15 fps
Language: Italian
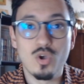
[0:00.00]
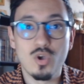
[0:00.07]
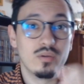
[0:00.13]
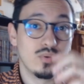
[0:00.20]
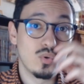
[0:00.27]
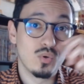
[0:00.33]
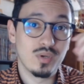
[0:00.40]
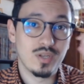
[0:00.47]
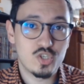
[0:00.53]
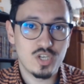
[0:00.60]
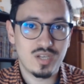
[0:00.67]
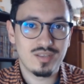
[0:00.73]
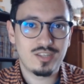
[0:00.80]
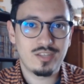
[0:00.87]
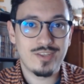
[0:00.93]
Yoru con la
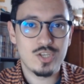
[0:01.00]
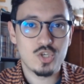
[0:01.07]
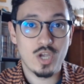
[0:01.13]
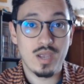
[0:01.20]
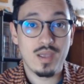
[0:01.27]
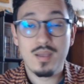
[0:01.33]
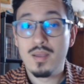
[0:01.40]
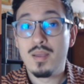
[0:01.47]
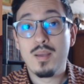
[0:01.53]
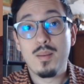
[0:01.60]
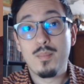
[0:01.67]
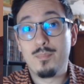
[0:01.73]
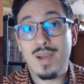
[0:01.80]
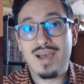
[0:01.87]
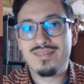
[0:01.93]
cicatrice?
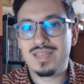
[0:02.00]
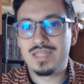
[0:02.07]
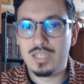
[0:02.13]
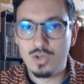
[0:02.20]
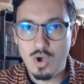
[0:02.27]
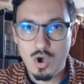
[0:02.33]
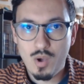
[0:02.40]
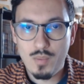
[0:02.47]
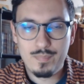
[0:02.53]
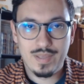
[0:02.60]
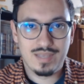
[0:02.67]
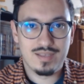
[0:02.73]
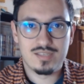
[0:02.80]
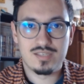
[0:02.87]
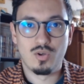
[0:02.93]
Pare di no,
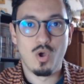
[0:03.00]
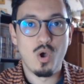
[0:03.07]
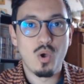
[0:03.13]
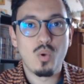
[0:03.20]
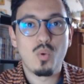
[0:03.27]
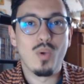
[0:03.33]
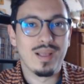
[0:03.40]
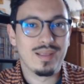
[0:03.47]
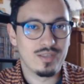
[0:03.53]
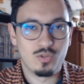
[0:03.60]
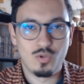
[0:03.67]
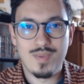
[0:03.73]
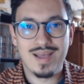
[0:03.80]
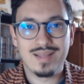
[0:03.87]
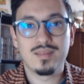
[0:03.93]
perché sennò qualche
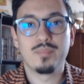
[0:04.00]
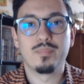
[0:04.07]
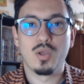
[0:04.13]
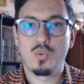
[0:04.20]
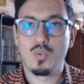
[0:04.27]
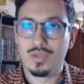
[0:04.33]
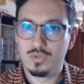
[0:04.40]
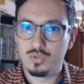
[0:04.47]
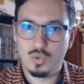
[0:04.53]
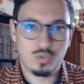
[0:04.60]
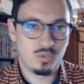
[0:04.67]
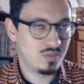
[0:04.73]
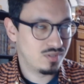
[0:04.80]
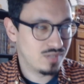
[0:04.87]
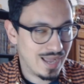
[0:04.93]
domanda, per
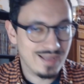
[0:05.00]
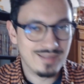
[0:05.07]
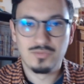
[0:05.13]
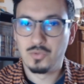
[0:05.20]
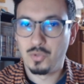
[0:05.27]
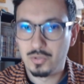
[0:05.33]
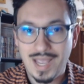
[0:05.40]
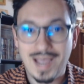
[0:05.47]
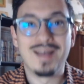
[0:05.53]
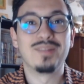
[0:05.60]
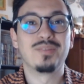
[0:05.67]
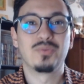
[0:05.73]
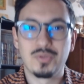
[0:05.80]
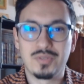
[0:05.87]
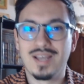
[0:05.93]
quanto tanto
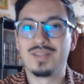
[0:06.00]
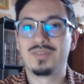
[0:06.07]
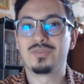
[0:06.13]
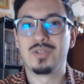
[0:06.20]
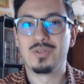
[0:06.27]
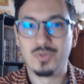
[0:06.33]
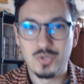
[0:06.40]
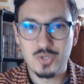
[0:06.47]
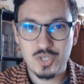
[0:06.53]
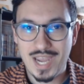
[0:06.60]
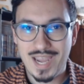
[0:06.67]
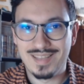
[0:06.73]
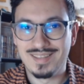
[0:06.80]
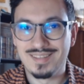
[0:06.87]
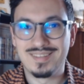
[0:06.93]
tanto tanto
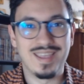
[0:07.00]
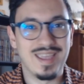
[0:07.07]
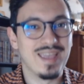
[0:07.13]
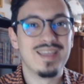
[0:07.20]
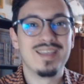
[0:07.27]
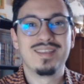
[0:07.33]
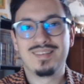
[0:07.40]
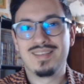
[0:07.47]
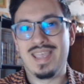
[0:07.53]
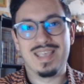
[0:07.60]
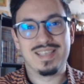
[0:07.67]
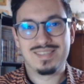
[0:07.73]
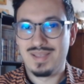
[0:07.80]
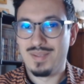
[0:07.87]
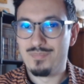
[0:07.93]
innocente
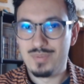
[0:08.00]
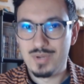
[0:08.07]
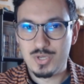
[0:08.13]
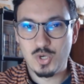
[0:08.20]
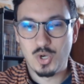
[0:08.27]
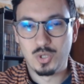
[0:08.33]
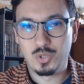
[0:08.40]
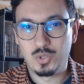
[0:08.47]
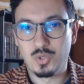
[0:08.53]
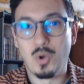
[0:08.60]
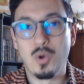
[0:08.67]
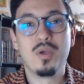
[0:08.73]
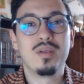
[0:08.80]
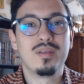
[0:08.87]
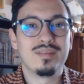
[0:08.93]
e
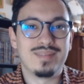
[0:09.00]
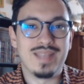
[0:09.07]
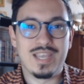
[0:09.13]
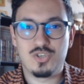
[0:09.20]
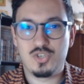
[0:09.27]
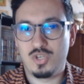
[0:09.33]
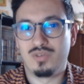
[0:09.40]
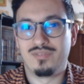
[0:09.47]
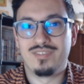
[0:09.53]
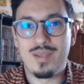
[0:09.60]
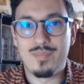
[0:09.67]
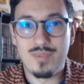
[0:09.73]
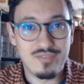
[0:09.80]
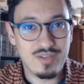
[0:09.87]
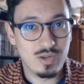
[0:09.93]
sempliciotto, Denji
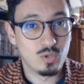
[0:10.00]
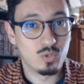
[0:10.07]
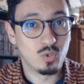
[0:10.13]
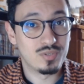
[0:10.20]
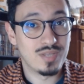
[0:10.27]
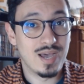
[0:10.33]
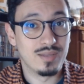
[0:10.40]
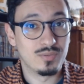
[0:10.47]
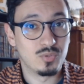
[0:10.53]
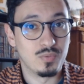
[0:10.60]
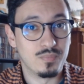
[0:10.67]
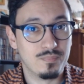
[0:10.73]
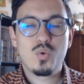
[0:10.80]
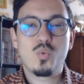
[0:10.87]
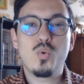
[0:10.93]
dovrebbe averlo
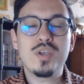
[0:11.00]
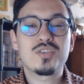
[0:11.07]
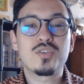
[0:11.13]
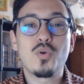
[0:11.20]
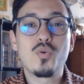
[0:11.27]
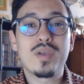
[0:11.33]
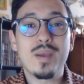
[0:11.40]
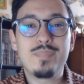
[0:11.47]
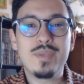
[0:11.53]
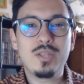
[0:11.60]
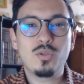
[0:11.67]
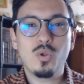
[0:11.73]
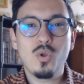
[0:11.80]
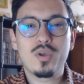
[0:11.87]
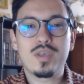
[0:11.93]
notato. Questo è un
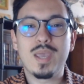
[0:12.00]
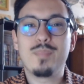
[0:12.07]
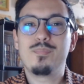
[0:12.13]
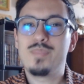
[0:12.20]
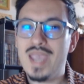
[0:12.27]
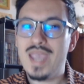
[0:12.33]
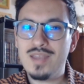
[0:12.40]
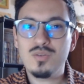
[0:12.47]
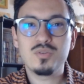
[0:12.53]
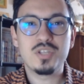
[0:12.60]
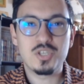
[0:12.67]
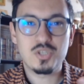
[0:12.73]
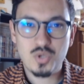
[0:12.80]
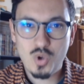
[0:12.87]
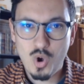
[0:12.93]
capitolo che è pieno
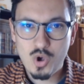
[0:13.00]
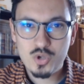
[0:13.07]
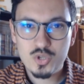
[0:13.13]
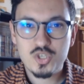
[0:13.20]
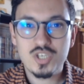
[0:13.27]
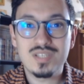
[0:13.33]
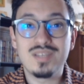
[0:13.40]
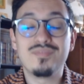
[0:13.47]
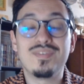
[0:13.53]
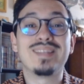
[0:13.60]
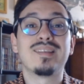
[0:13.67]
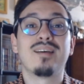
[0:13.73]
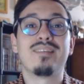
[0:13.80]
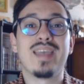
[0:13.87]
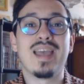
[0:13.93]
di scorci di
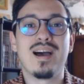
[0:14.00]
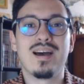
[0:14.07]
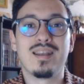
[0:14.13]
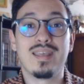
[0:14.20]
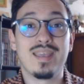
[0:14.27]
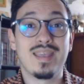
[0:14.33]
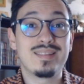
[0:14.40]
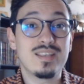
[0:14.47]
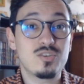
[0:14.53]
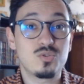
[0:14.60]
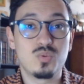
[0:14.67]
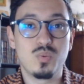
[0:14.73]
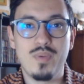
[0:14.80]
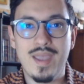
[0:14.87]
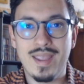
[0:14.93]
vita reale ed è
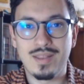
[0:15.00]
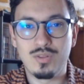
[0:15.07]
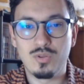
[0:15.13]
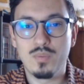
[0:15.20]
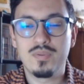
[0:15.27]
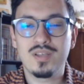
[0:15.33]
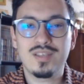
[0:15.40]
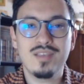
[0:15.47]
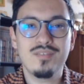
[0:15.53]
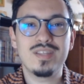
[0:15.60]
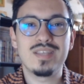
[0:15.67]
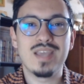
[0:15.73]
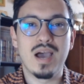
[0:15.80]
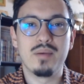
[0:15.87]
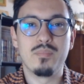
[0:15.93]
stupendo perché
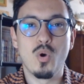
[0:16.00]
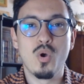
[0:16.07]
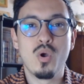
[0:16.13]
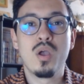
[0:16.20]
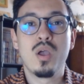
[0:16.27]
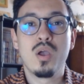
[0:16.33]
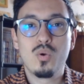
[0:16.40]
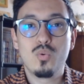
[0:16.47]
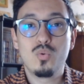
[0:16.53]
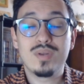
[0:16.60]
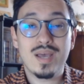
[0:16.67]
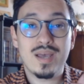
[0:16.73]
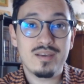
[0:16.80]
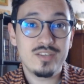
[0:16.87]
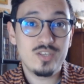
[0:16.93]
vediamo
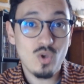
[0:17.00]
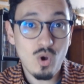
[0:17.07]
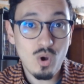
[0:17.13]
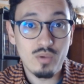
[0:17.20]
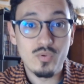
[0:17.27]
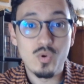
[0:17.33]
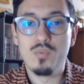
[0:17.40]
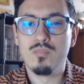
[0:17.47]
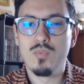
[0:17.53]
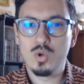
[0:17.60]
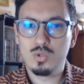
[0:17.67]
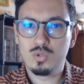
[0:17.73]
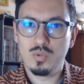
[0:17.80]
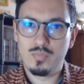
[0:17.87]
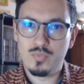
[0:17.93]
una Yoru
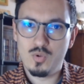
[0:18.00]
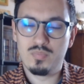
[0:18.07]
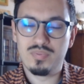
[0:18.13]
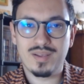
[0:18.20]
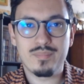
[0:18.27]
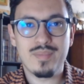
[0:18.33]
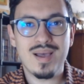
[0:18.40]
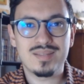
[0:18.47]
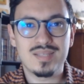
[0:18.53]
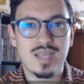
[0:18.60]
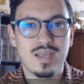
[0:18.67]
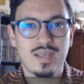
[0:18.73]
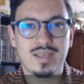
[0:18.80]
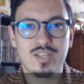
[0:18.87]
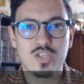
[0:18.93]
molto più
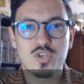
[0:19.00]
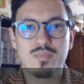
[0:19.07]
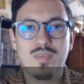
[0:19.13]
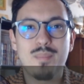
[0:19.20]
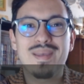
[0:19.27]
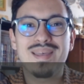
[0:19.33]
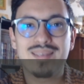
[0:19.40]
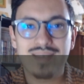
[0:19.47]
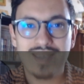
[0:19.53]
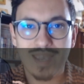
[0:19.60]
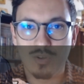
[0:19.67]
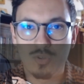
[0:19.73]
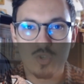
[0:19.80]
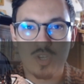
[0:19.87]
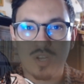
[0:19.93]
pragmatica che dice ma
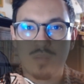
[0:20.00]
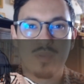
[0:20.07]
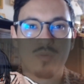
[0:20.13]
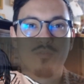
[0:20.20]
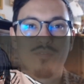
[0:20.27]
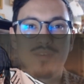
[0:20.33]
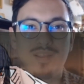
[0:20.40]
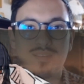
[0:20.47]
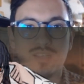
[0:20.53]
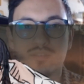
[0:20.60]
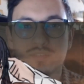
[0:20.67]
perché non ce l'abbiamo fatta a